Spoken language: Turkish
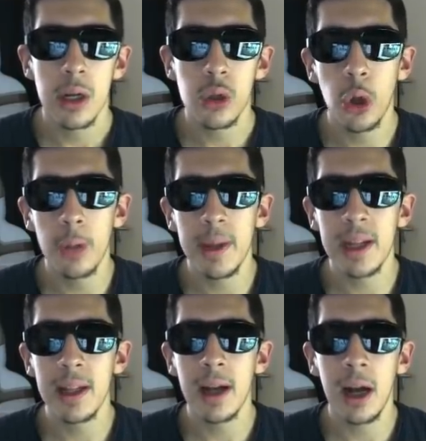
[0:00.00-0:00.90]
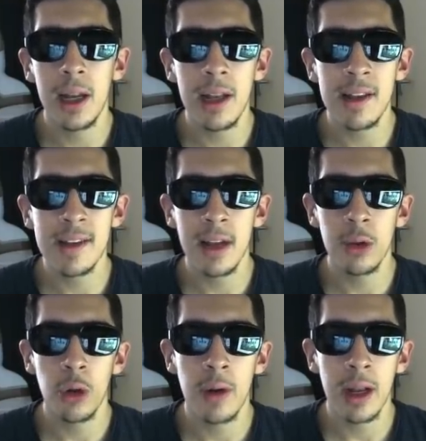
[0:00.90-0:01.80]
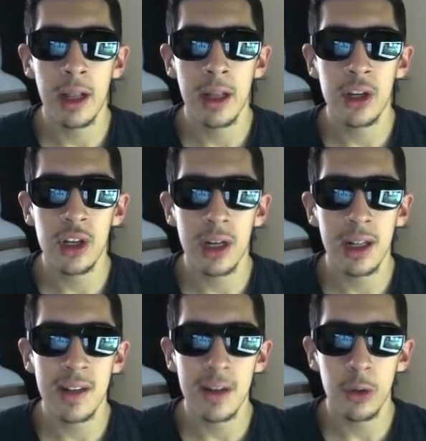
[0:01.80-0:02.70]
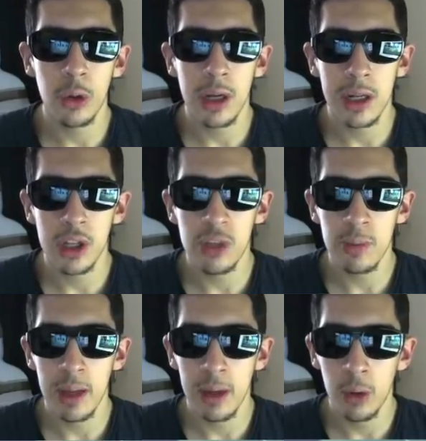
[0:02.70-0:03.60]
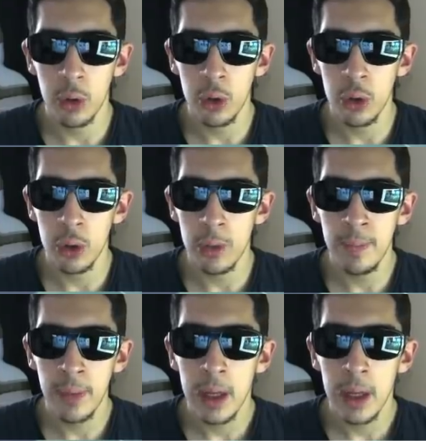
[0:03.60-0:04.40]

Sol bekte Aleksandro var arkadaşlar. Aleksandro kardeşimle oynuyorum.